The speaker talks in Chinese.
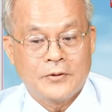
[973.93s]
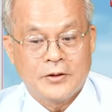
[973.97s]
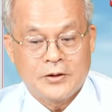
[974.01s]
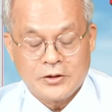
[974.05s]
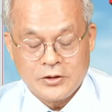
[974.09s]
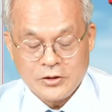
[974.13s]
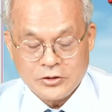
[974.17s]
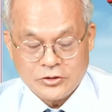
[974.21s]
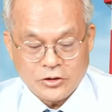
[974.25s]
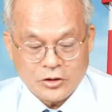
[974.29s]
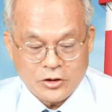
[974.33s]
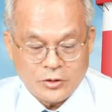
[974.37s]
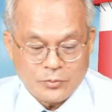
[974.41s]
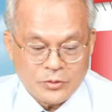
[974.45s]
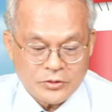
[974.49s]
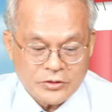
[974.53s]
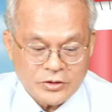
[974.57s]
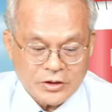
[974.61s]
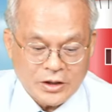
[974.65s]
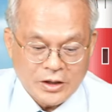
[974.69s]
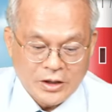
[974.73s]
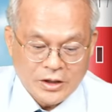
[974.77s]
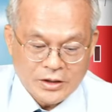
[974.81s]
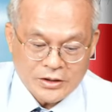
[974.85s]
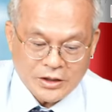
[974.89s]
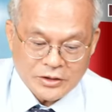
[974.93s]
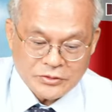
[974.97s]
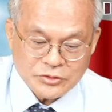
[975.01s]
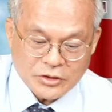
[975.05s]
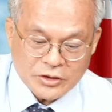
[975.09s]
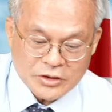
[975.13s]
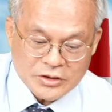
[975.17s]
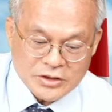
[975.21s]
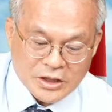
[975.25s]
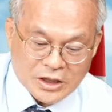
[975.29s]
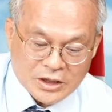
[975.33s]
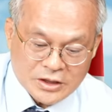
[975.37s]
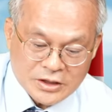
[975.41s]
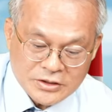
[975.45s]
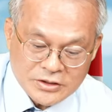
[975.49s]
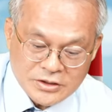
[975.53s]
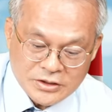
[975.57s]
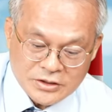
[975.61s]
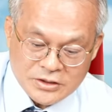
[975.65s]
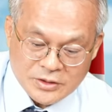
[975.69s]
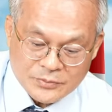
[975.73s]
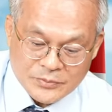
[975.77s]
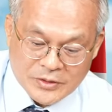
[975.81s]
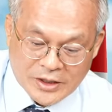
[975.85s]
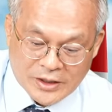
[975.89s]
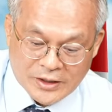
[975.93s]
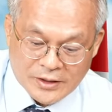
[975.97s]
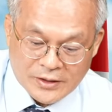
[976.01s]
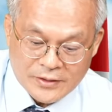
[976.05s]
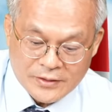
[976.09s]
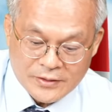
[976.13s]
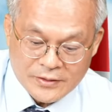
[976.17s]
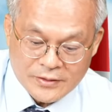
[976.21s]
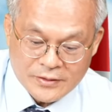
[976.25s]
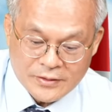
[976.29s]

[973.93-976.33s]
你就可以布局。那最强的是怎么样？